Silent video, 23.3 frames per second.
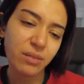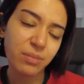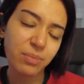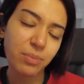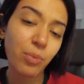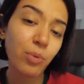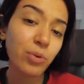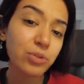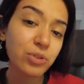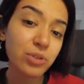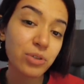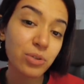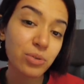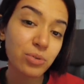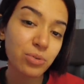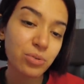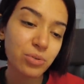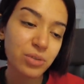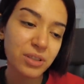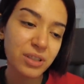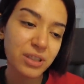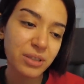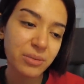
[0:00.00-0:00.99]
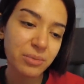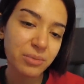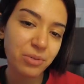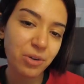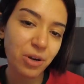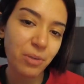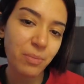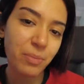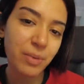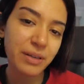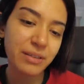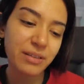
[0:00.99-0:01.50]
Borçlu hukuk kitabı
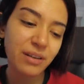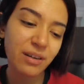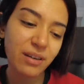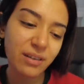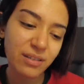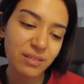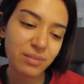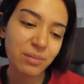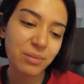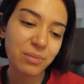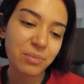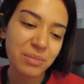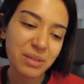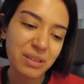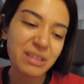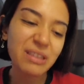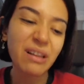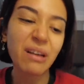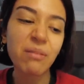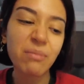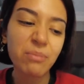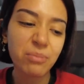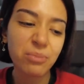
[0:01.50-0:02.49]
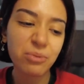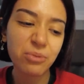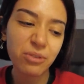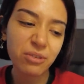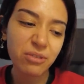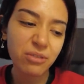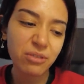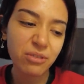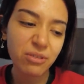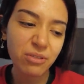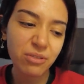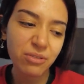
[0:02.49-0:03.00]
vermekten artık bir midem
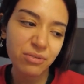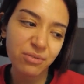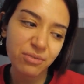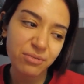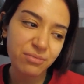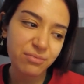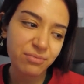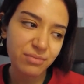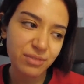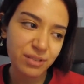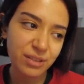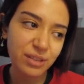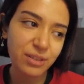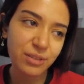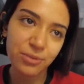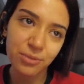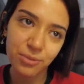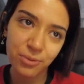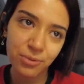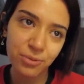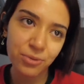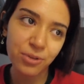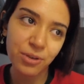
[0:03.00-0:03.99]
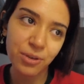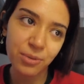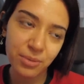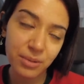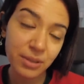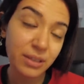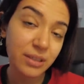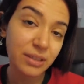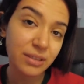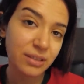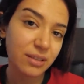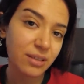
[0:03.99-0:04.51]
bulanıyor. İşte son güne
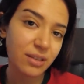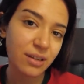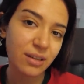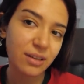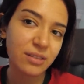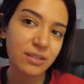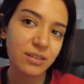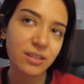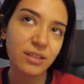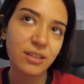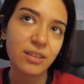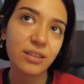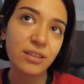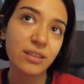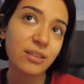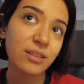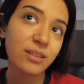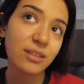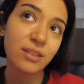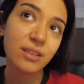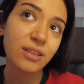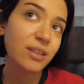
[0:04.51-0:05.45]
bırakırsan her şeyi.